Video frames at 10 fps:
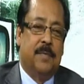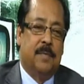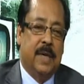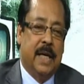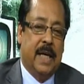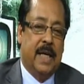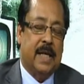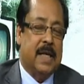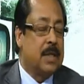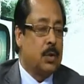মানে এটা
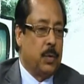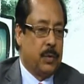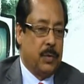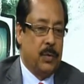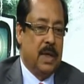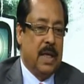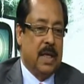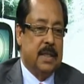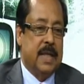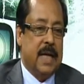কাজ করত
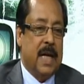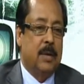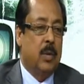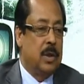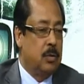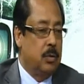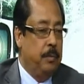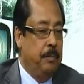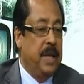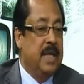যে আই ওয়ান্ট টু
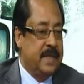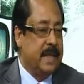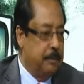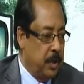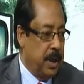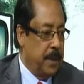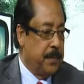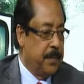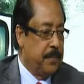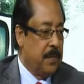বি সামবডি
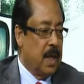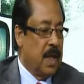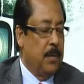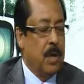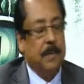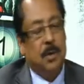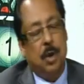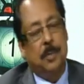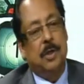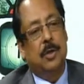এবং আমি
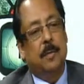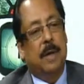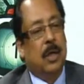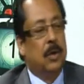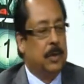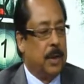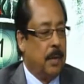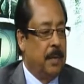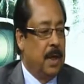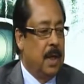সব কিছুতে ভালো হতে
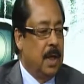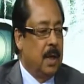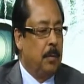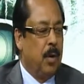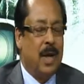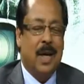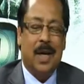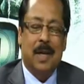হবে পড়ালেখায়